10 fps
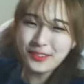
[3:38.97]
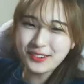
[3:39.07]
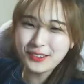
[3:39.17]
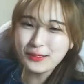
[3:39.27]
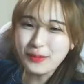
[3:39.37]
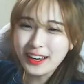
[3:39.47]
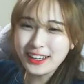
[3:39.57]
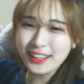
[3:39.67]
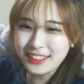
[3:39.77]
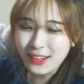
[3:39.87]
모르고
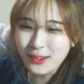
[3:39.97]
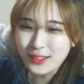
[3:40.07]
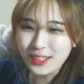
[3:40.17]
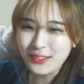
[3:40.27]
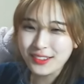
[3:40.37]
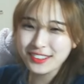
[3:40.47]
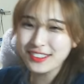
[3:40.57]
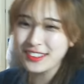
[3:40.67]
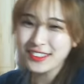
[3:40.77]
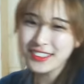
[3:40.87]
마이크에 놔꽂아 버렸어.